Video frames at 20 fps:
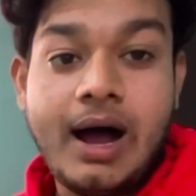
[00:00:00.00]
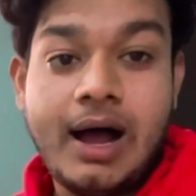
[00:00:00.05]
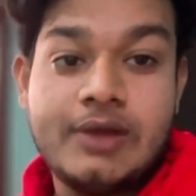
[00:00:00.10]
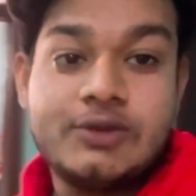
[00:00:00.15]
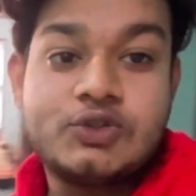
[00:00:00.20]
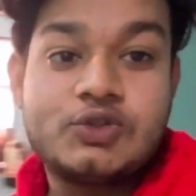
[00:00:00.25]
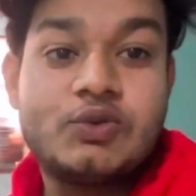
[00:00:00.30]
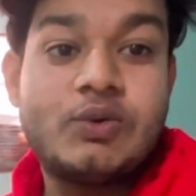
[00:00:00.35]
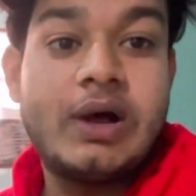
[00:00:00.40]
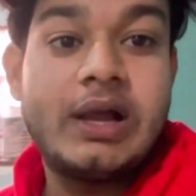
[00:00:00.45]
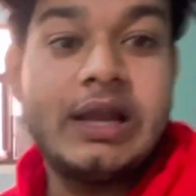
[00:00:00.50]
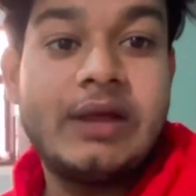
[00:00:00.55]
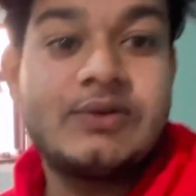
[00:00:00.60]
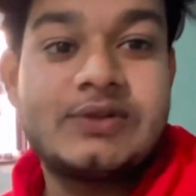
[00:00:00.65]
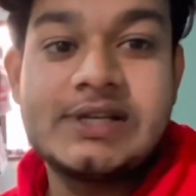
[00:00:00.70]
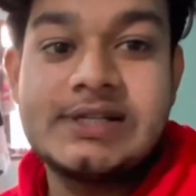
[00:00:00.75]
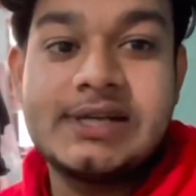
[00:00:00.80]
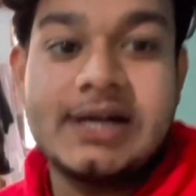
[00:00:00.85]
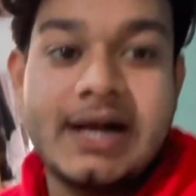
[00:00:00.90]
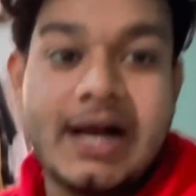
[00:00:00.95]
आंसुआ ने
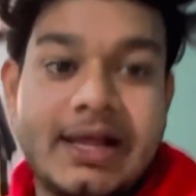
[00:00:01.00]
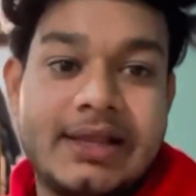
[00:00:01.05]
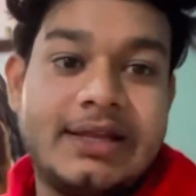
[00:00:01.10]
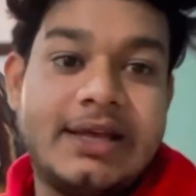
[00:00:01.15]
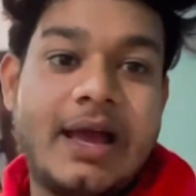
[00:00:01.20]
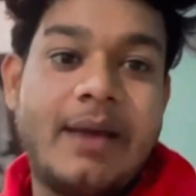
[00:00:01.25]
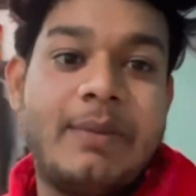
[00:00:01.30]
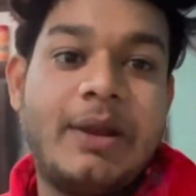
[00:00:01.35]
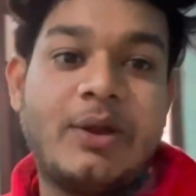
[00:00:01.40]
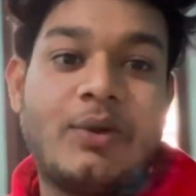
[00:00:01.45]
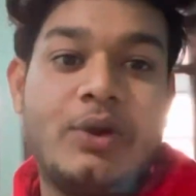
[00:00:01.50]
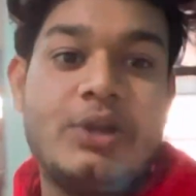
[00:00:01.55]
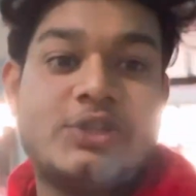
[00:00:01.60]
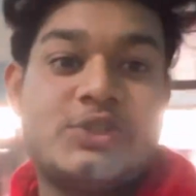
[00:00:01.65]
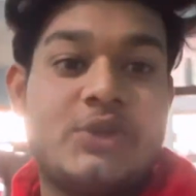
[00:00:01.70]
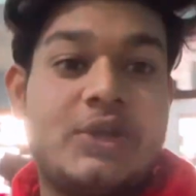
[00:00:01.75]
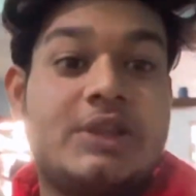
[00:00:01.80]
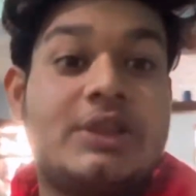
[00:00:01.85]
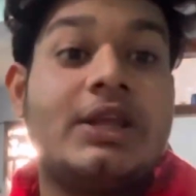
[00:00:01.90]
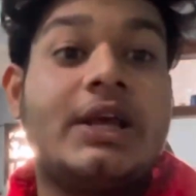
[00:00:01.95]
उसे जगा दिया है बिल्कुल
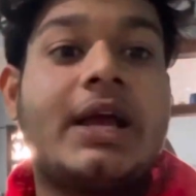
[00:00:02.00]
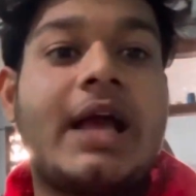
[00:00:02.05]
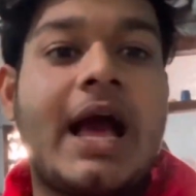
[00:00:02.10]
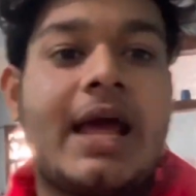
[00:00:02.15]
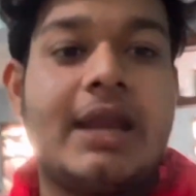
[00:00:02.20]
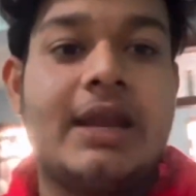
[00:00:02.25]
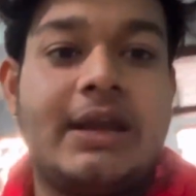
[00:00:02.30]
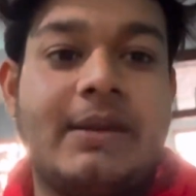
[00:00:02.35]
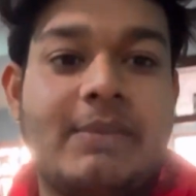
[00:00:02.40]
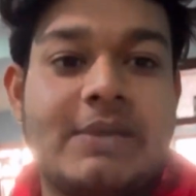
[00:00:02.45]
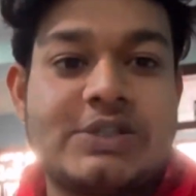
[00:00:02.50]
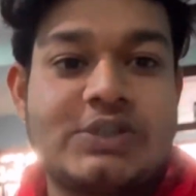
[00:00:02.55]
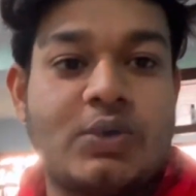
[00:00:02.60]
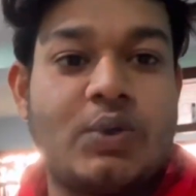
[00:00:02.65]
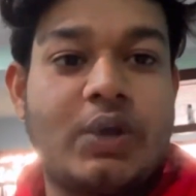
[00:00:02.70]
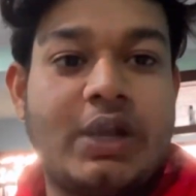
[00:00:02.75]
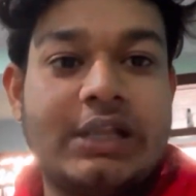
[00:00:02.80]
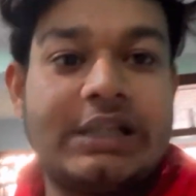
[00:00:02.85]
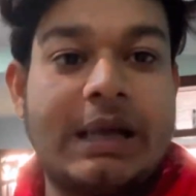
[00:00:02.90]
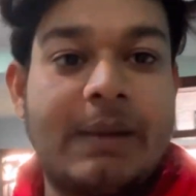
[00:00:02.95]
ही इतनी गहरी में
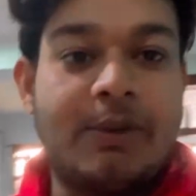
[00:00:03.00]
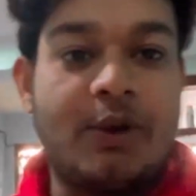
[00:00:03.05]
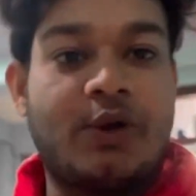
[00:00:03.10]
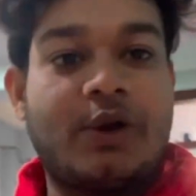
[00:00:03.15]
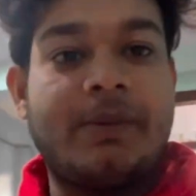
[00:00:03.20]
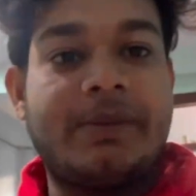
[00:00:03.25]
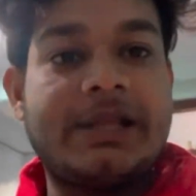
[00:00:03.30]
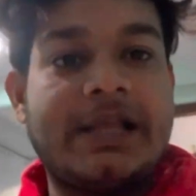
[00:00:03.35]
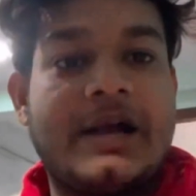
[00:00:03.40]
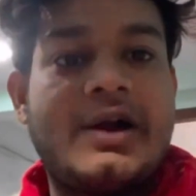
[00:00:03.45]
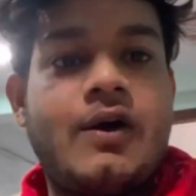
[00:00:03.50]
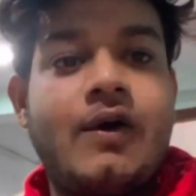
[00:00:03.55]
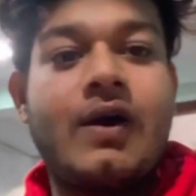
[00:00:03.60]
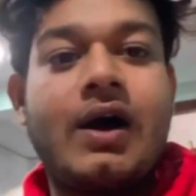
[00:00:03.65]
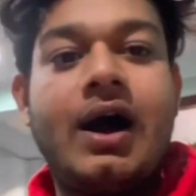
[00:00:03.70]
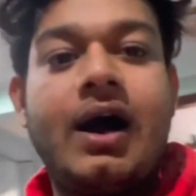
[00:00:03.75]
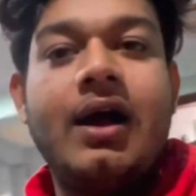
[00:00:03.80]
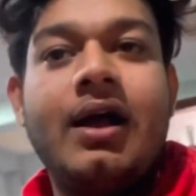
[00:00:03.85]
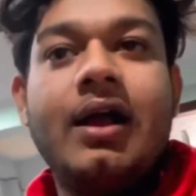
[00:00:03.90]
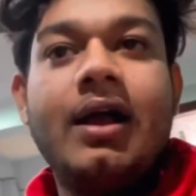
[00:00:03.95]
सो रही थी आप लोगों ने भी देखा
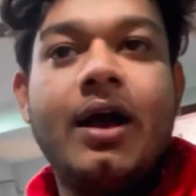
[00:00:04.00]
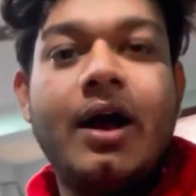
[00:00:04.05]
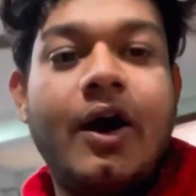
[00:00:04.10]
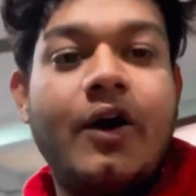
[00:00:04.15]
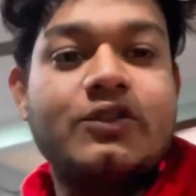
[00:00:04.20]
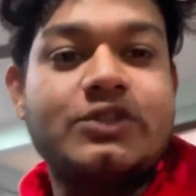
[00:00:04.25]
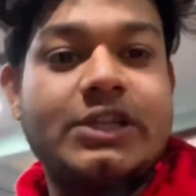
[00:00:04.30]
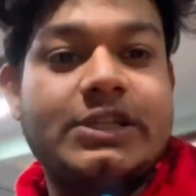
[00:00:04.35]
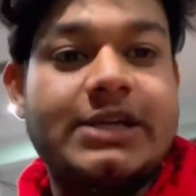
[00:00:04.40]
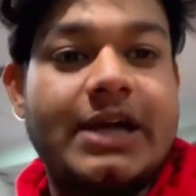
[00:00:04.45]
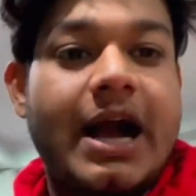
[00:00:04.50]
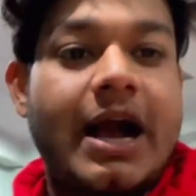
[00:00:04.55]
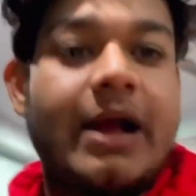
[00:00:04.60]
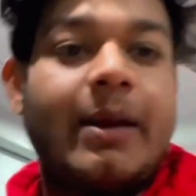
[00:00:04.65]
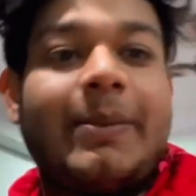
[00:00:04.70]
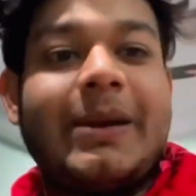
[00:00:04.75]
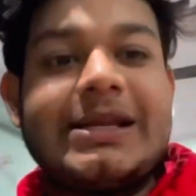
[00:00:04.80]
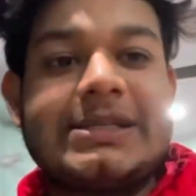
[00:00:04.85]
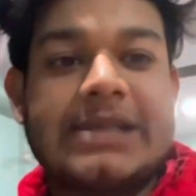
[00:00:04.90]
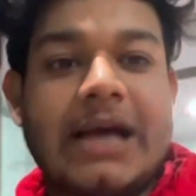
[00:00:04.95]
होगा और उसने जगा के
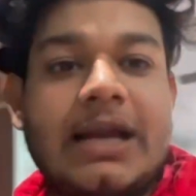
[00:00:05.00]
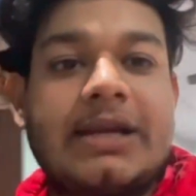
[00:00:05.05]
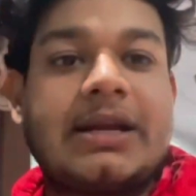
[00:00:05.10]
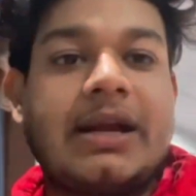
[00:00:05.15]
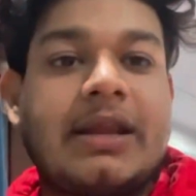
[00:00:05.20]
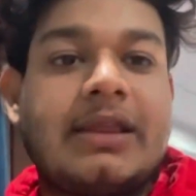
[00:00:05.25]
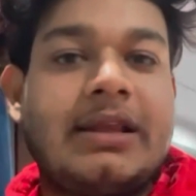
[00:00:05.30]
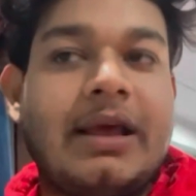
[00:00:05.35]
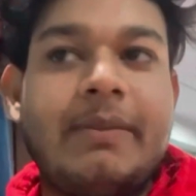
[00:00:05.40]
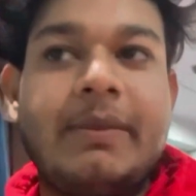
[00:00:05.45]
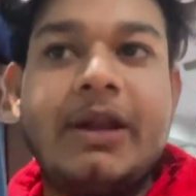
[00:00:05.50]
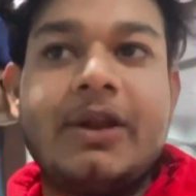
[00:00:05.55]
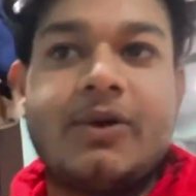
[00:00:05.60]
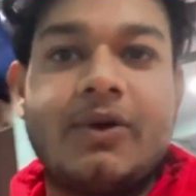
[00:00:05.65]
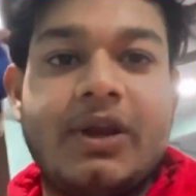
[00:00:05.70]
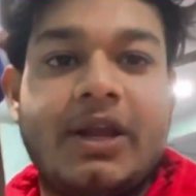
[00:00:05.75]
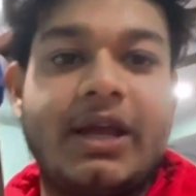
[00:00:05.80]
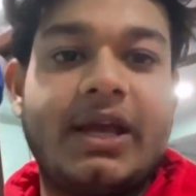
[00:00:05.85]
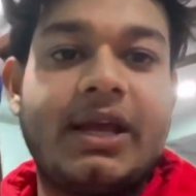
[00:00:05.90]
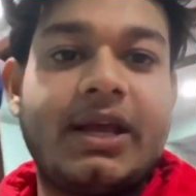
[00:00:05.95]
परेशान कर दिया
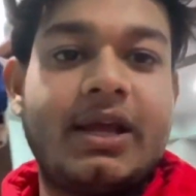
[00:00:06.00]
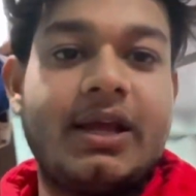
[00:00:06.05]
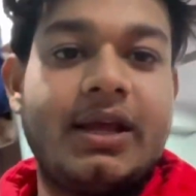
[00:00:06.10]
बिल्कुल ही